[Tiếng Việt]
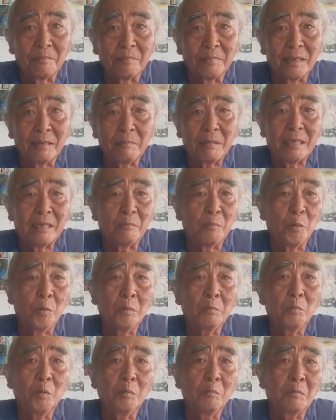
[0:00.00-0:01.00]
à, bây giờ
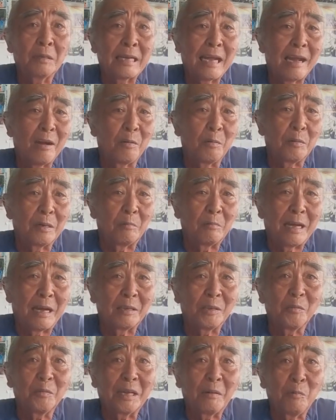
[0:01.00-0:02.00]
muốn muốn sao đồng
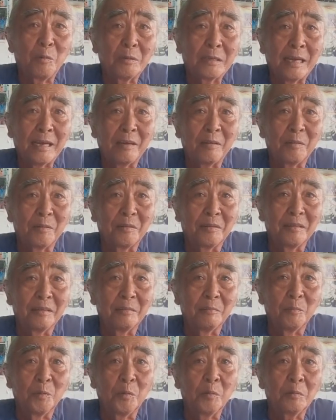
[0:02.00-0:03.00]
đạo chúng ta muốn sao
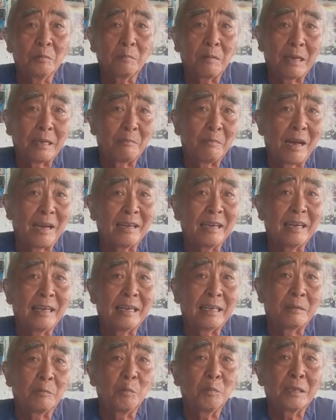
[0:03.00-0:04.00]
muốn thành phật hay
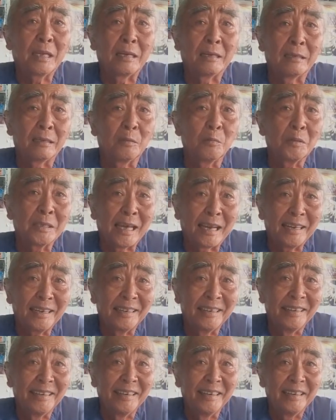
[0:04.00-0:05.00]
là muốn thành chúng sanh
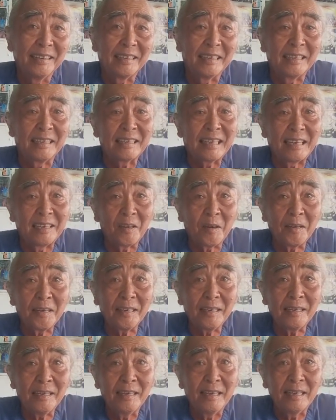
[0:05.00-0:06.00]
thì thầy nói
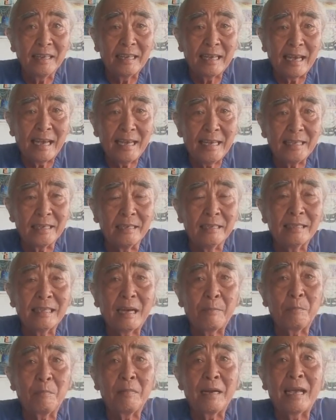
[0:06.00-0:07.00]
đó cái chữ
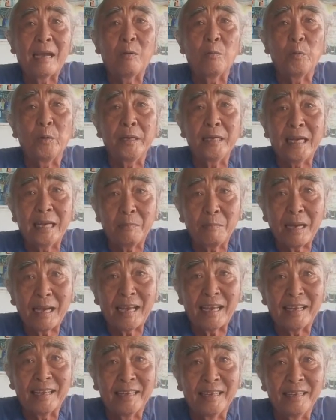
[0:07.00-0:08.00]
tâm là quỷ hay
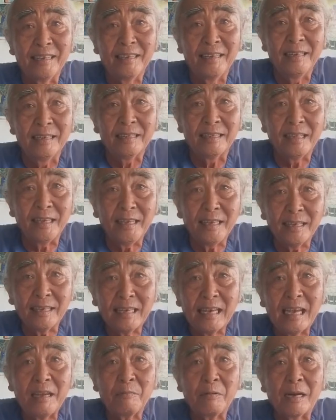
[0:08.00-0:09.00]
ma
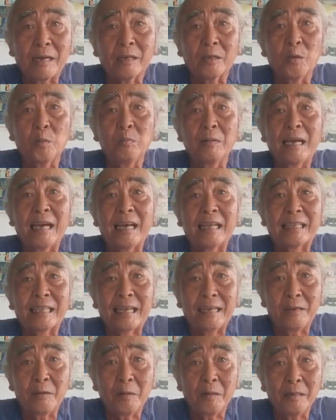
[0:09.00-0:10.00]
tiên hay phật cũng là
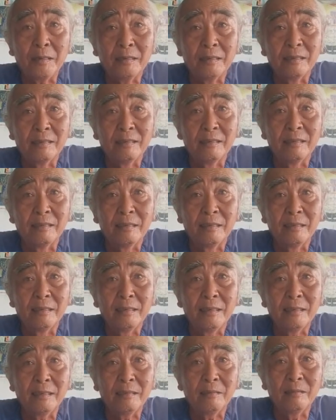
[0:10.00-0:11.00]
tại nó
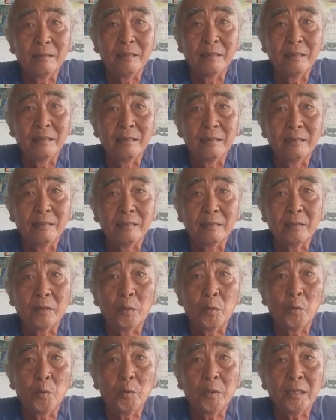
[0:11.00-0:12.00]
Nghe không?
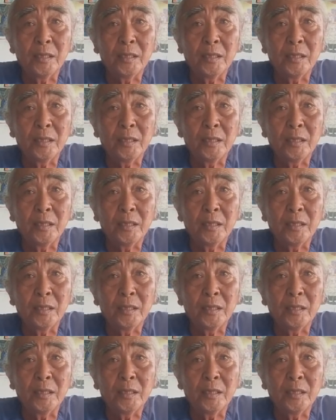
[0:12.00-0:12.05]
tu